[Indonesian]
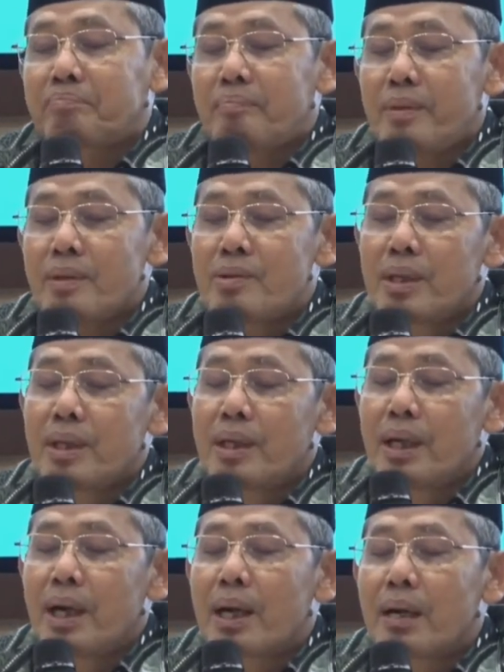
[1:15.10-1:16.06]

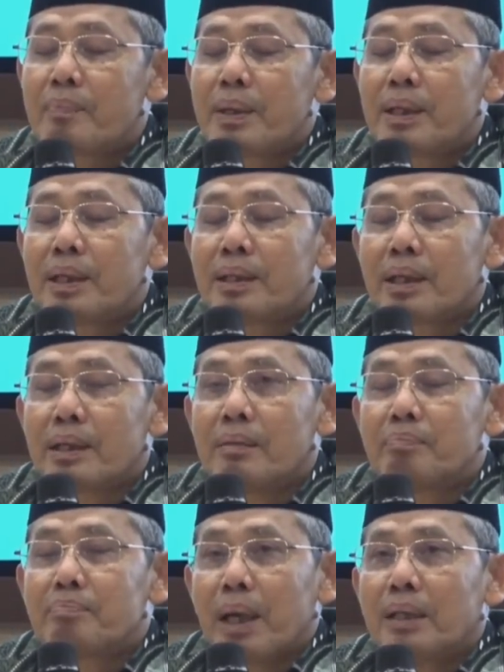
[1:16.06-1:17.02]
sehingga harapan kita ke
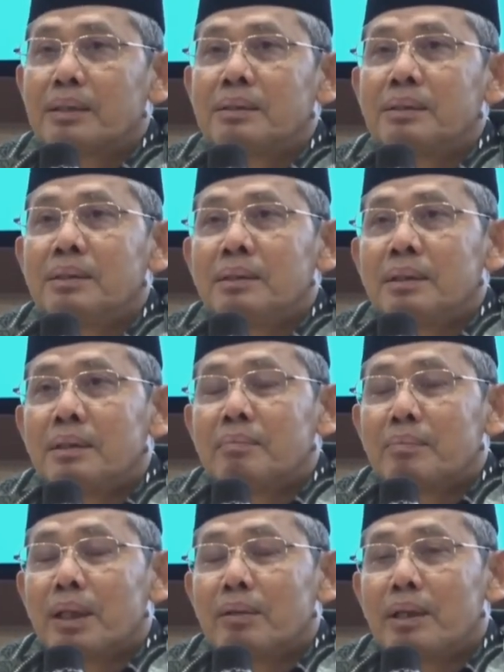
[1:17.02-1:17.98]
depan
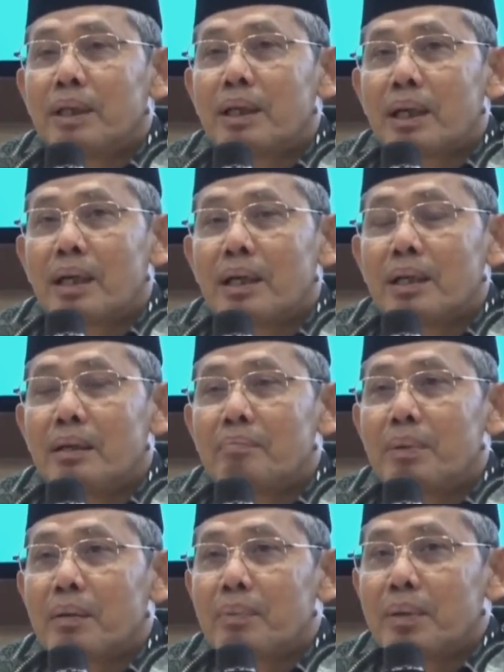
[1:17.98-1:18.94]
melalui gerakan
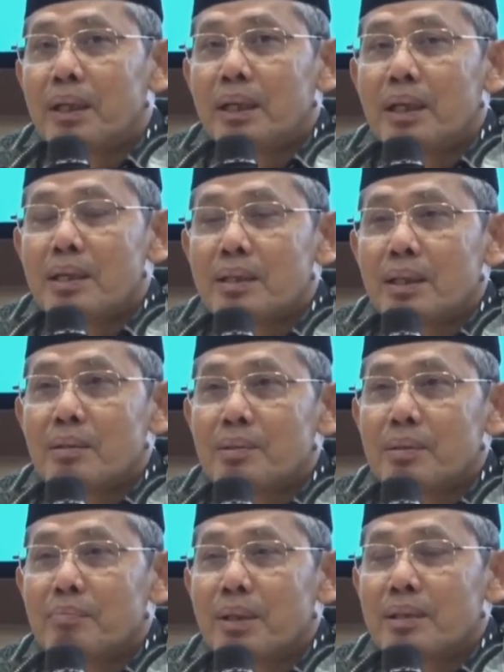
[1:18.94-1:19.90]
impak pendidikan 111
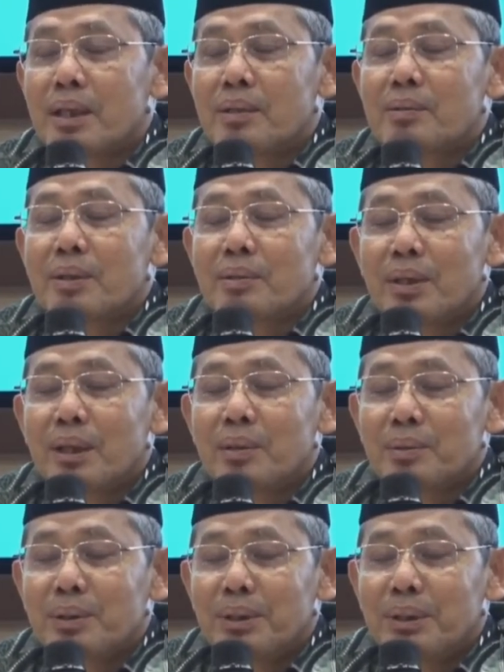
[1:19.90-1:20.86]
111
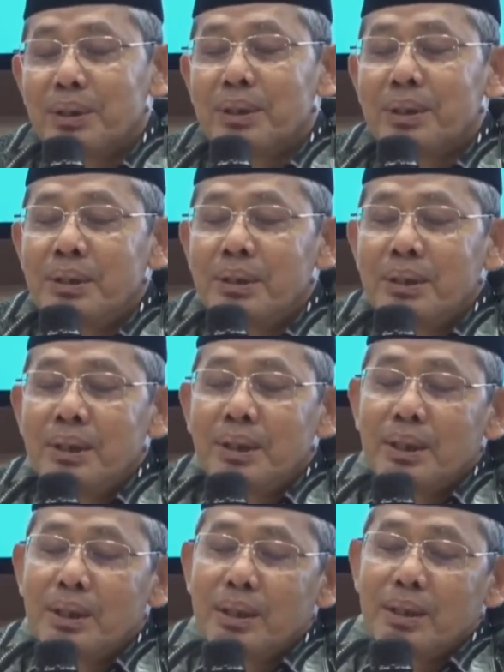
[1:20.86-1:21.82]
ini
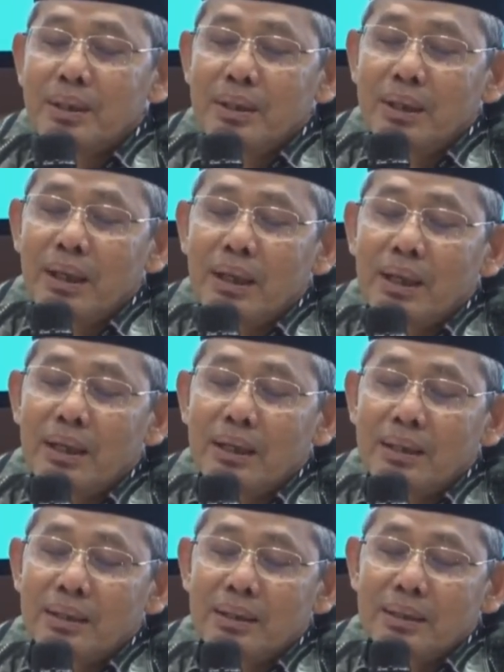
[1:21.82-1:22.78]
eh, akan
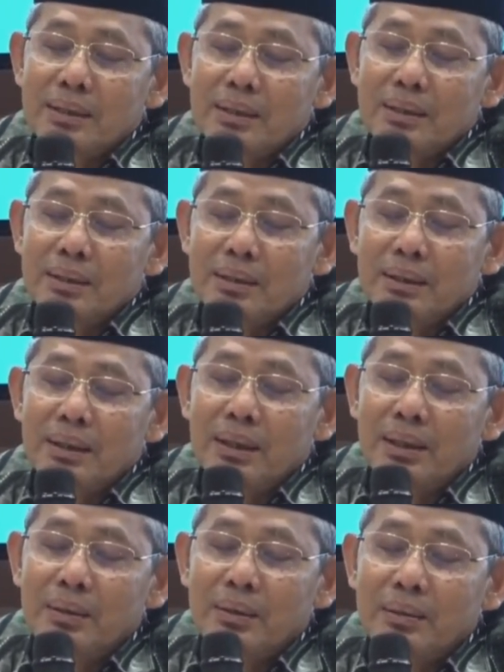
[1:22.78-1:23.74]
eh,
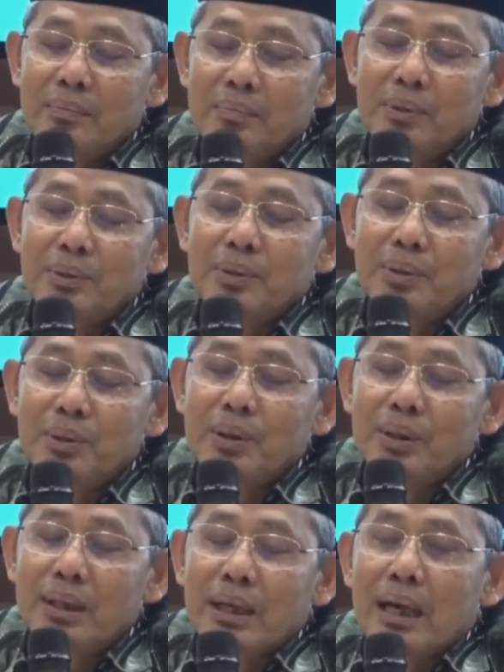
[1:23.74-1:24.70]
muncul
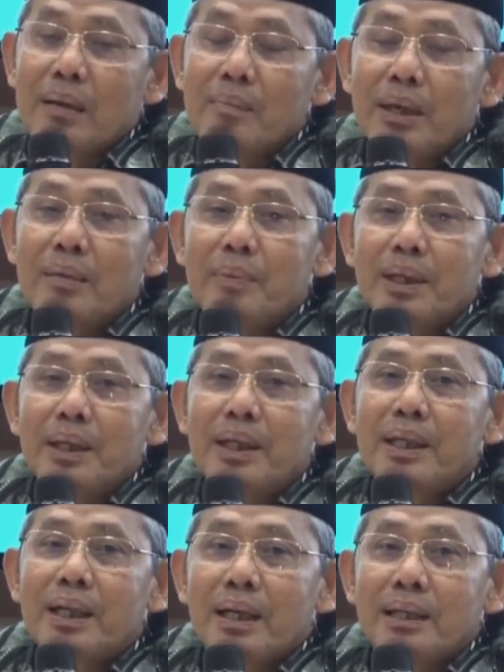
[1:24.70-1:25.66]
dana abadi
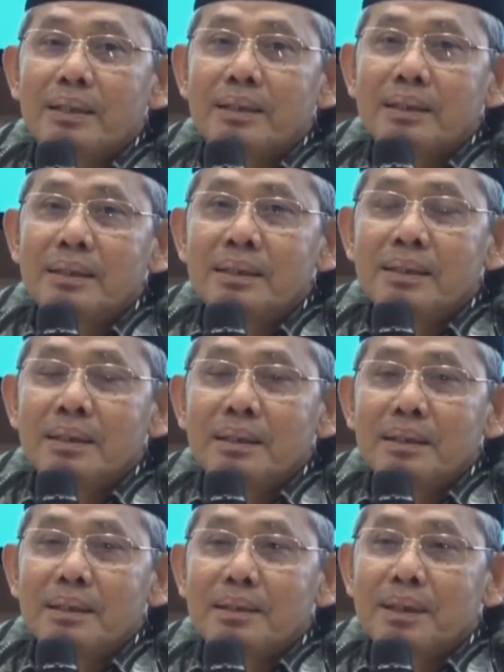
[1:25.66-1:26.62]
pendidikan
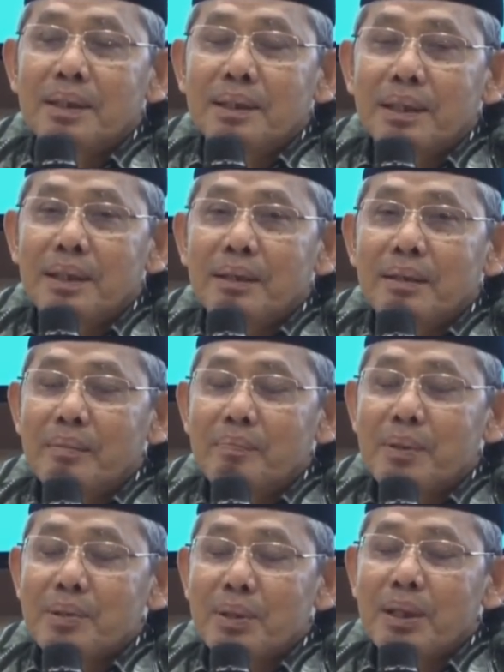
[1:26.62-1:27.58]
Ya, sehingga eh,
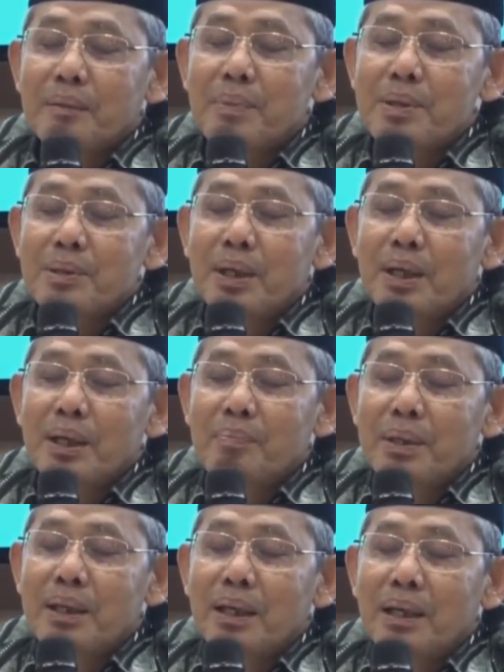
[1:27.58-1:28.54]
persoalan-persoalan
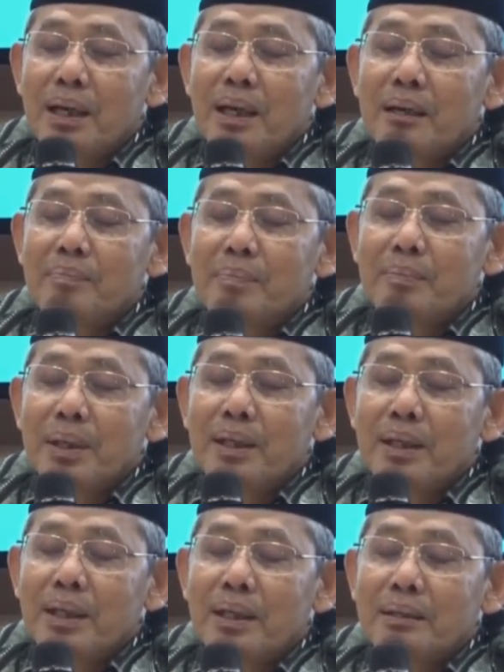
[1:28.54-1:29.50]
pendanaan,
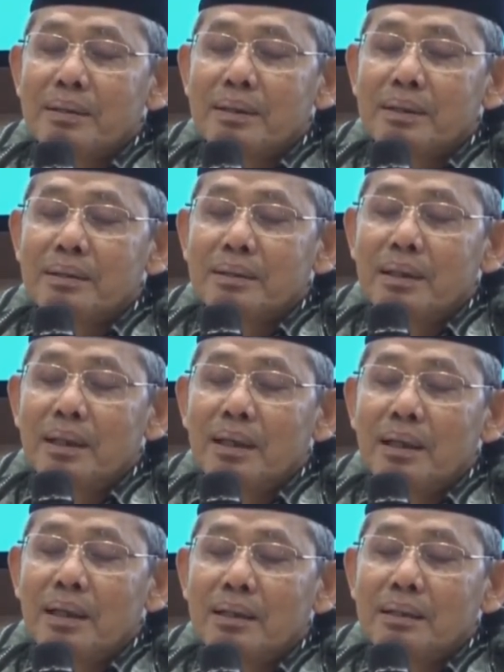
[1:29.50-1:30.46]
pembiayaan eh, tidak